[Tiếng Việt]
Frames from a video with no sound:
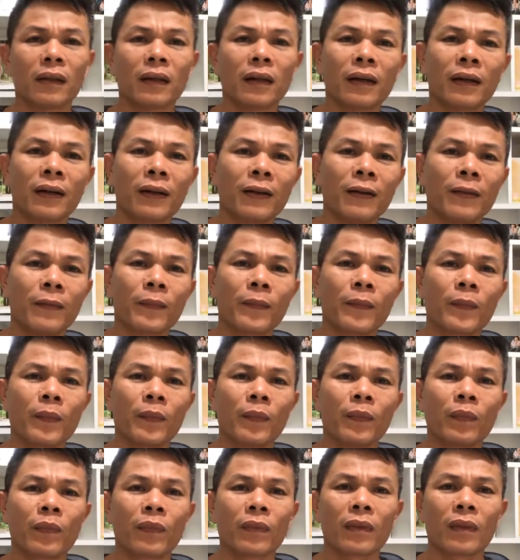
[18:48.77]
à,
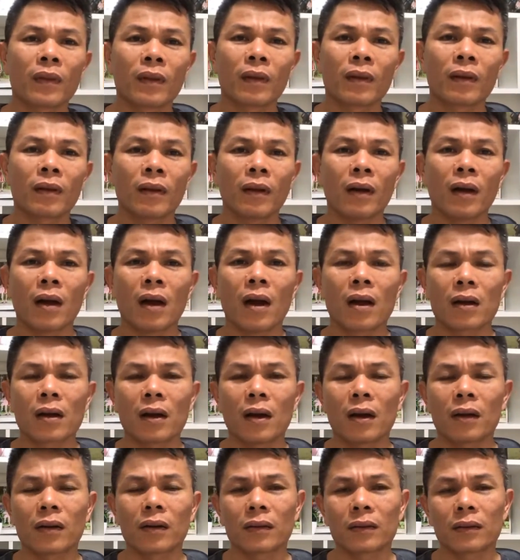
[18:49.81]
họ
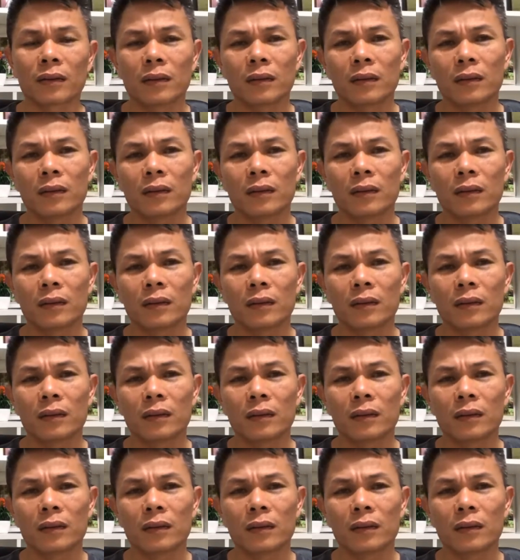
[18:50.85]
con